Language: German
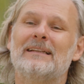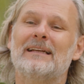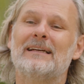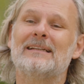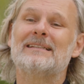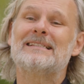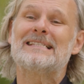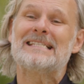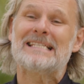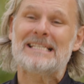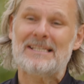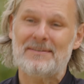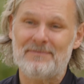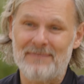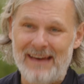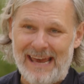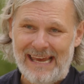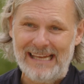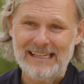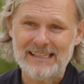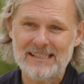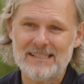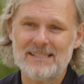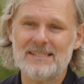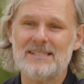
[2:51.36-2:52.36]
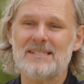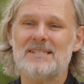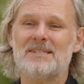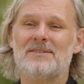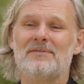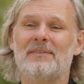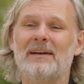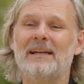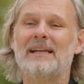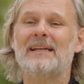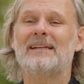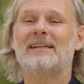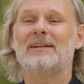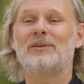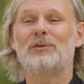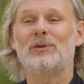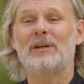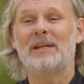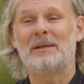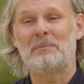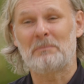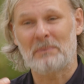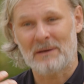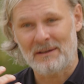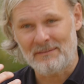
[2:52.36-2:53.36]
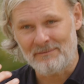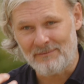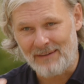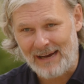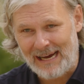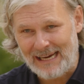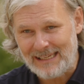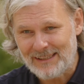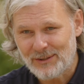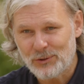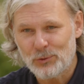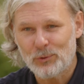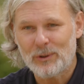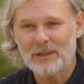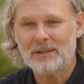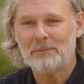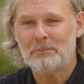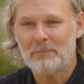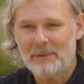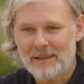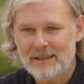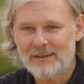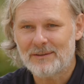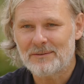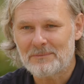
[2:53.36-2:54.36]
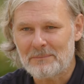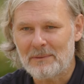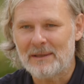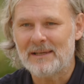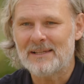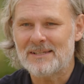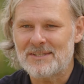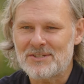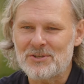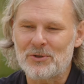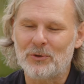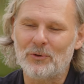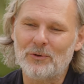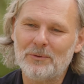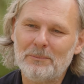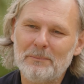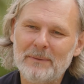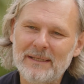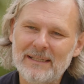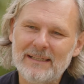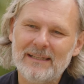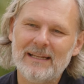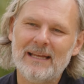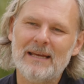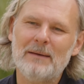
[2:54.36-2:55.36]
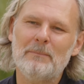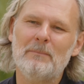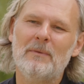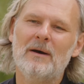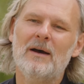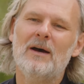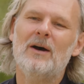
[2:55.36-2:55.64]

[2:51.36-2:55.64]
dann zweitens, weil ich natürlich privat dort bin und meinen Sohn mitnehme